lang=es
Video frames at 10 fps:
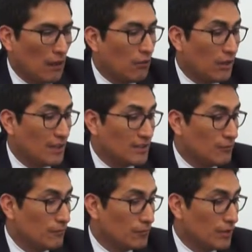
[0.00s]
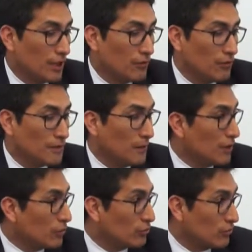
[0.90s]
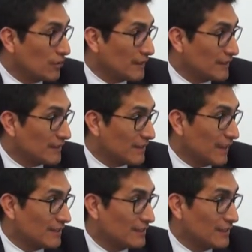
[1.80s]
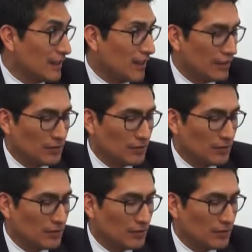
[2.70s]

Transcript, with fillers: lo que hace un funcionario es vender sus cosas, quedarse sin nada.